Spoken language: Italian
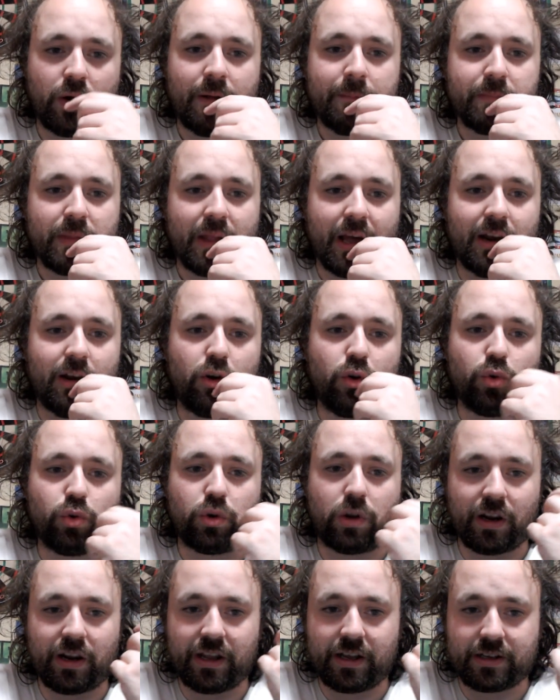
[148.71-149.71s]

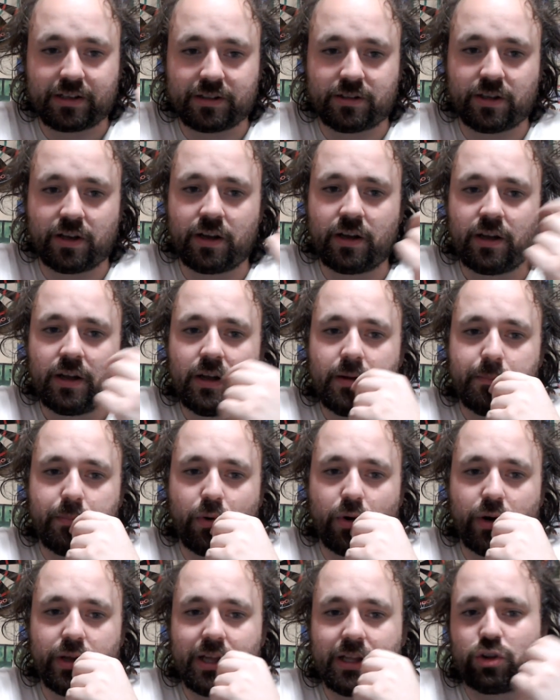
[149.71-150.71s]
all'Utrecht
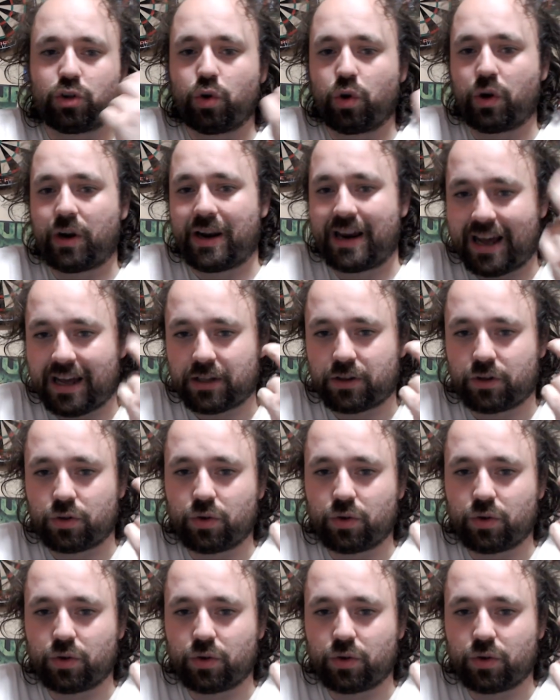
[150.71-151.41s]
poi è tornato